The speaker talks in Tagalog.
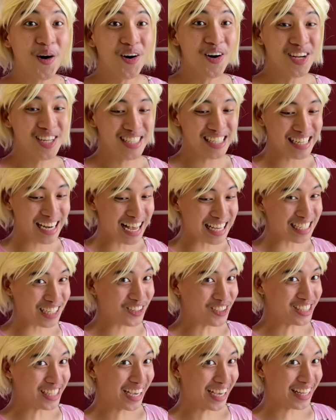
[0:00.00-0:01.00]
sinasagot na
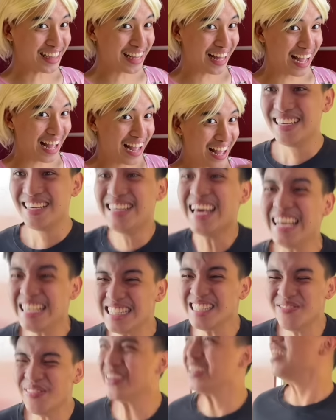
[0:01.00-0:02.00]
kita. Yes!
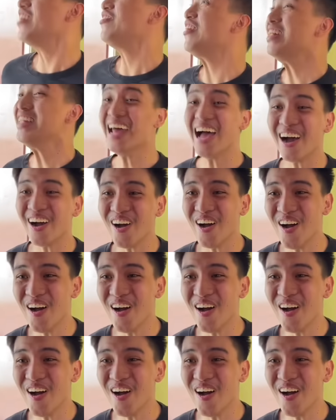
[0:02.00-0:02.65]
May girlfriend na ako!